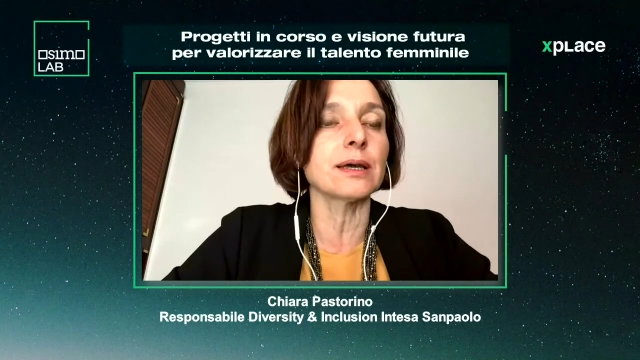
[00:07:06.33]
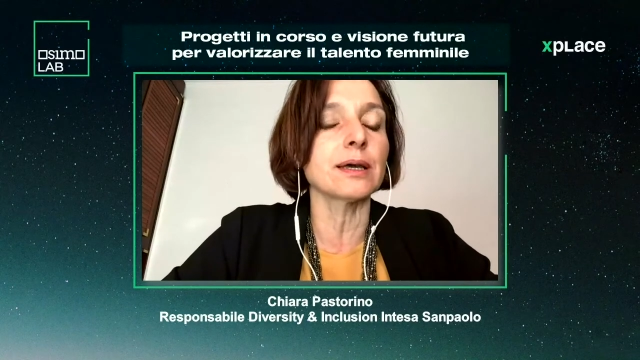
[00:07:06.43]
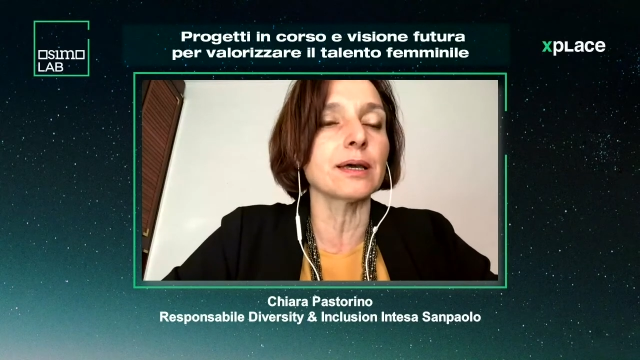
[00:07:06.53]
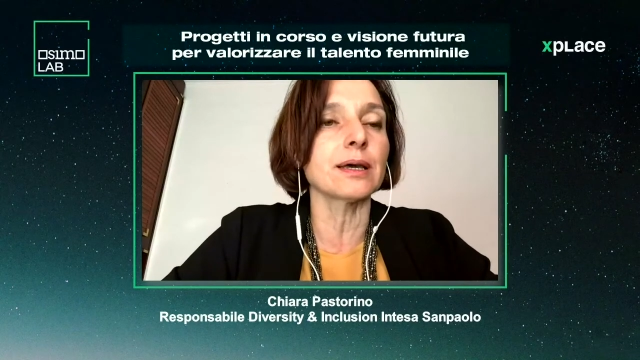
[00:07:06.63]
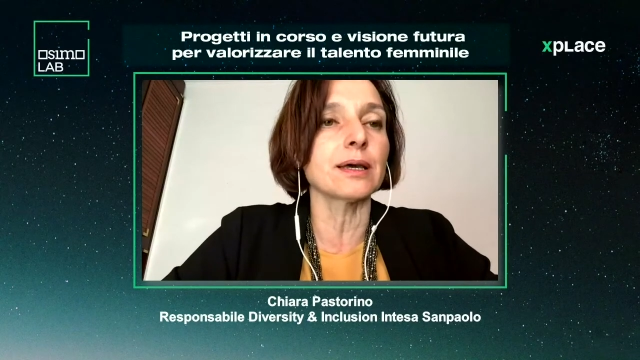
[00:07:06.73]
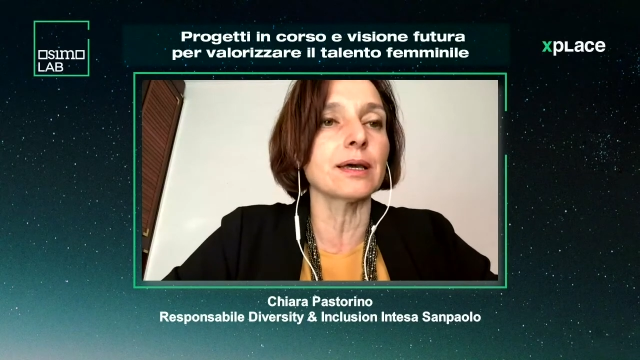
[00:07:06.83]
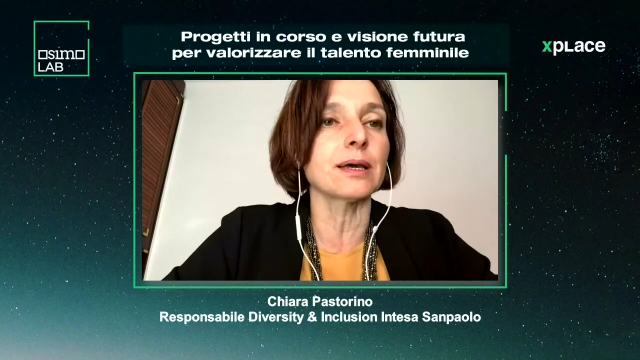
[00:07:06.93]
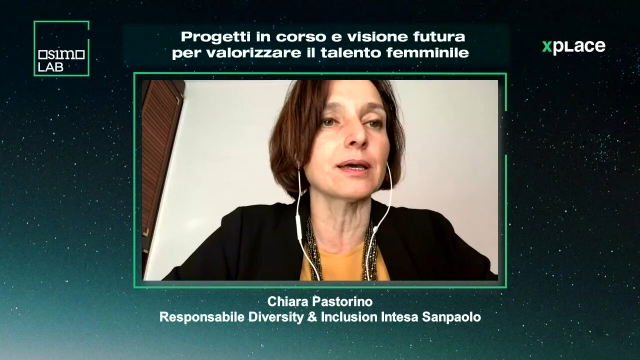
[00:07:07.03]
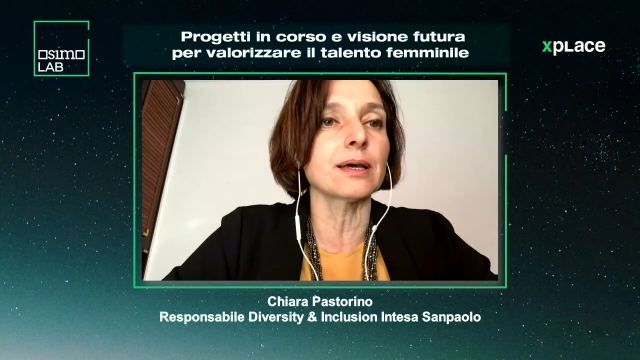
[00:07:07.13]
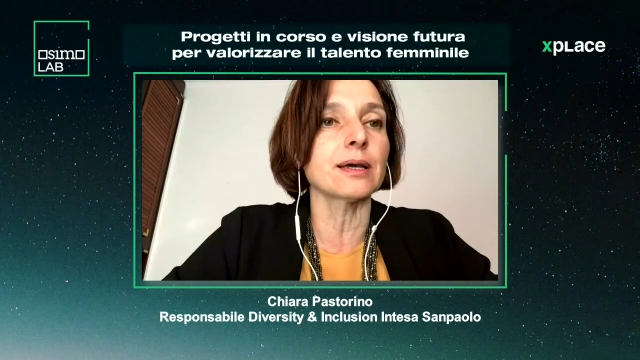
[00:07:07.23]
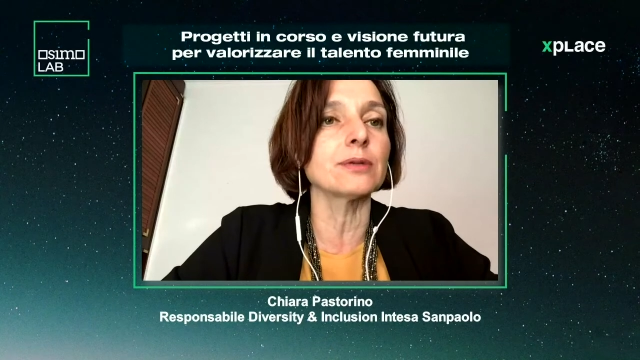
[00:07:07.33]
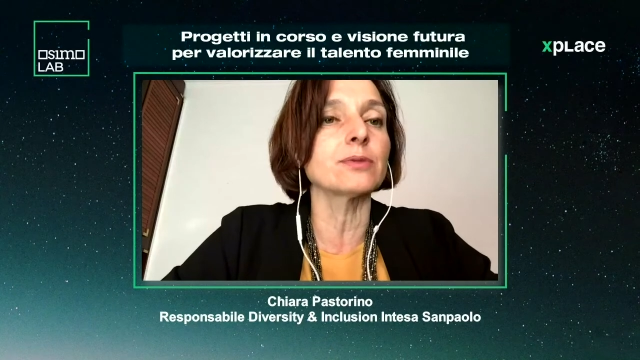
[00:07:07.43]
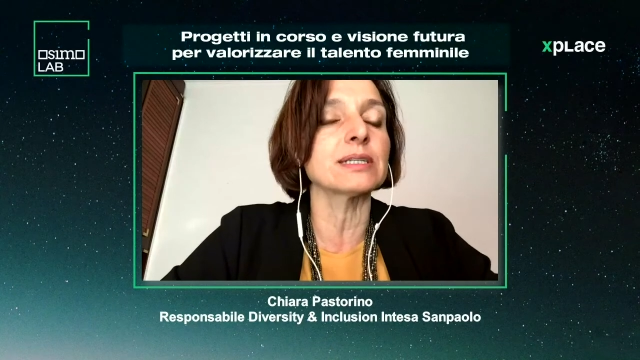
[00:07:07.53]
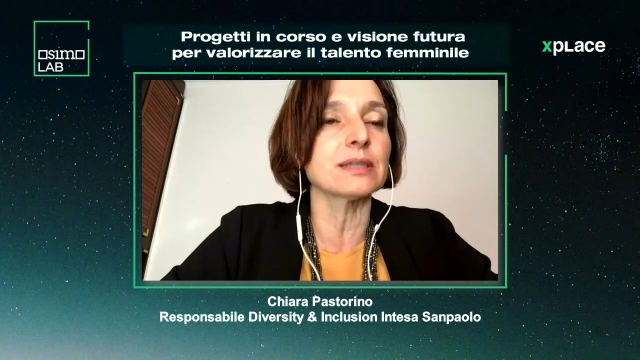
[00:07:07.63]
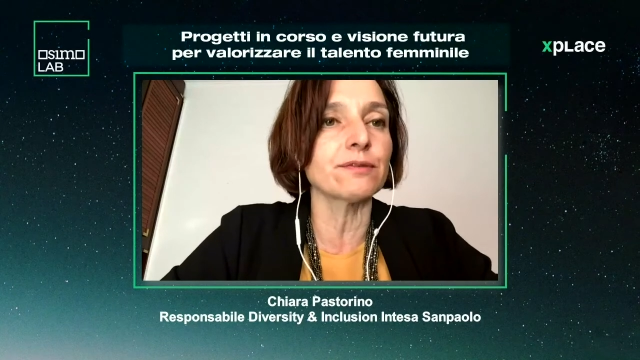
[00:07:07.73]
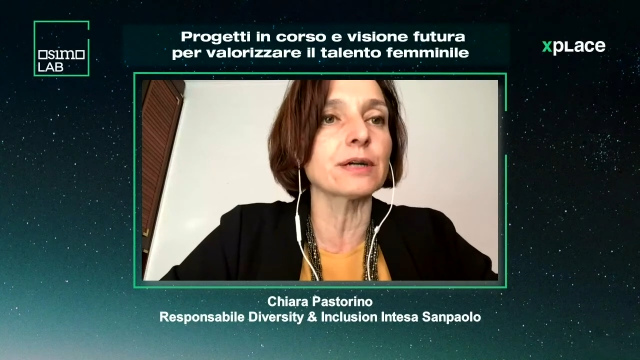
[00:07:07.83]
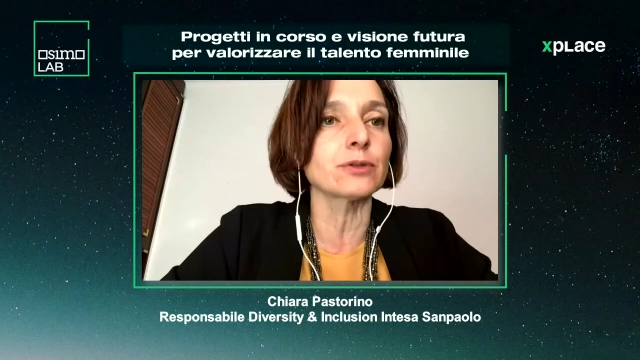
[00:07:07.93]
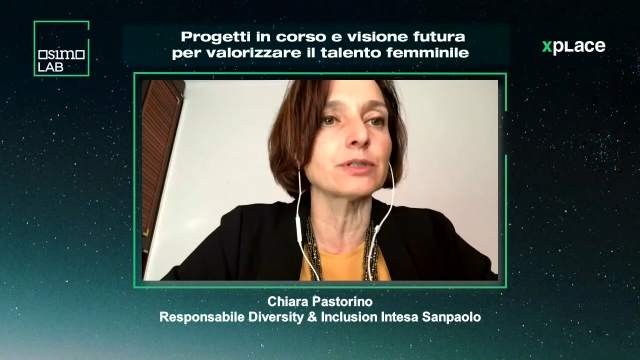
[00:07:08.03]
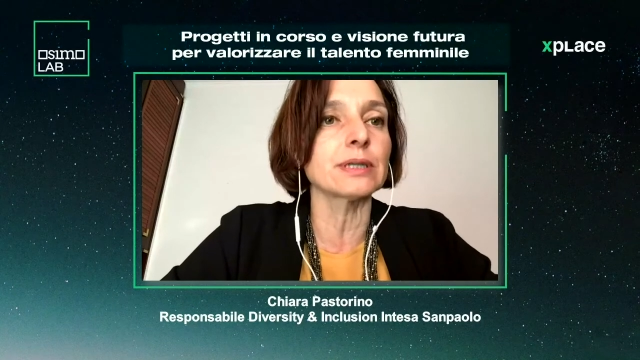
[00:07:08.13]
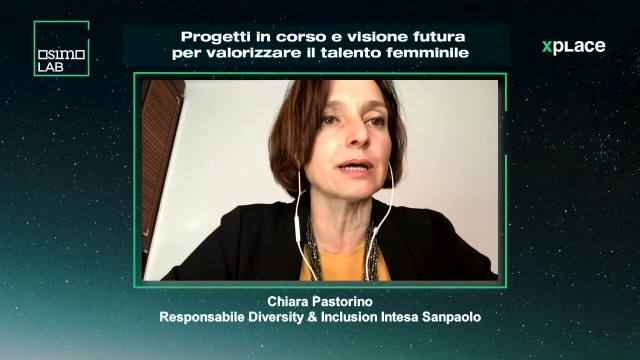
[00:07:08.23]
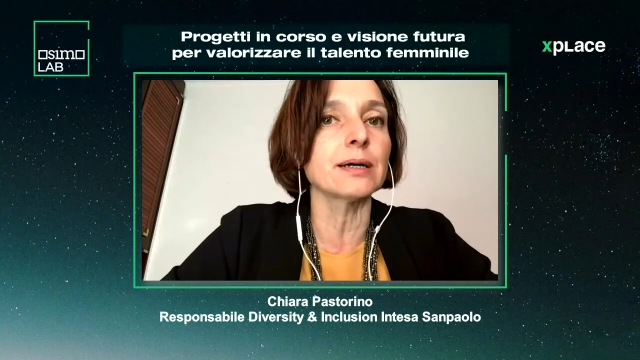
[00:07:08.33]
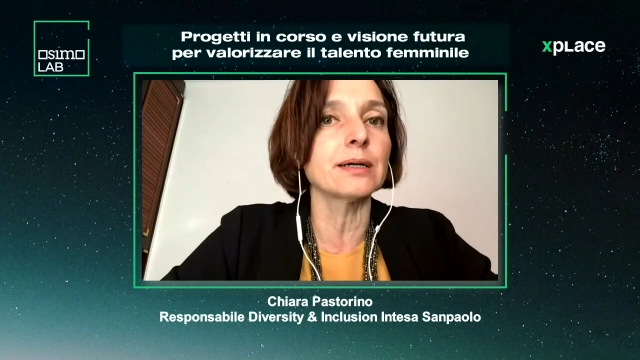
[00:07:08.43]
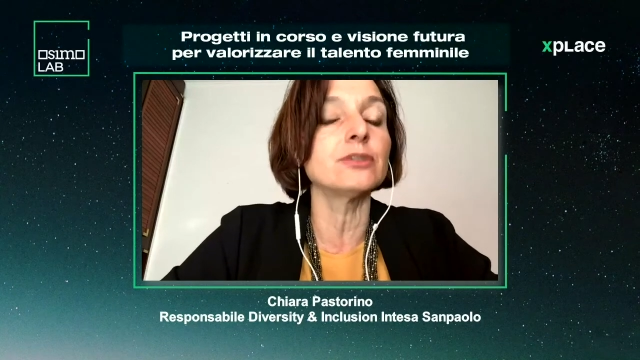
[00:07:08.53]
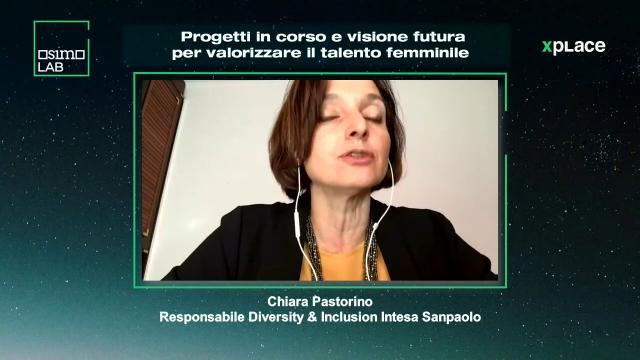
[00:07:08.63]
eh, in queste facoltà.